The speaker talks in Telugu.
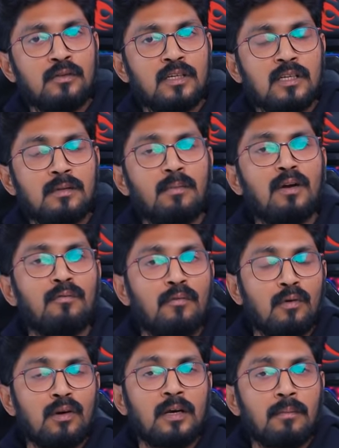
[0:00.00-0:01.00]
యూస్ చేసి మన
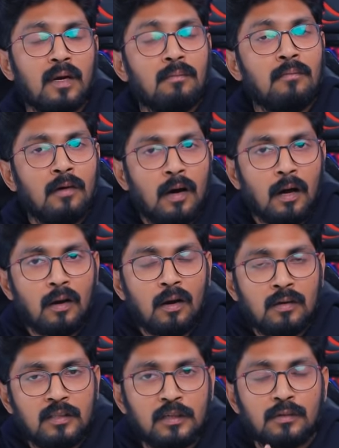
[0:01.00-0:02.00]
ఫోన్ని మనం
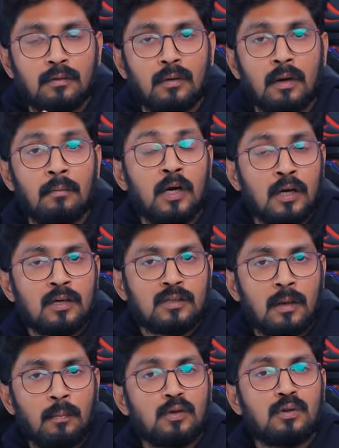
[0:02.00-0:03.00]
అన్లాక్ చేసుకుంటాం
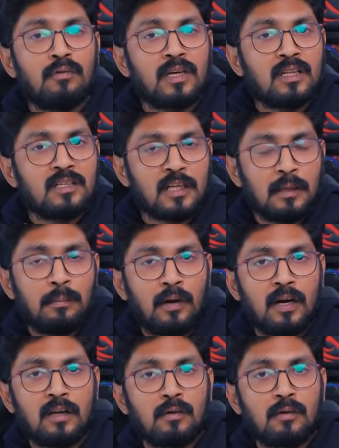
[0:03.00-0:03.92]
సపోజ్ ఒక వ్యక్తి చనిపోయాడు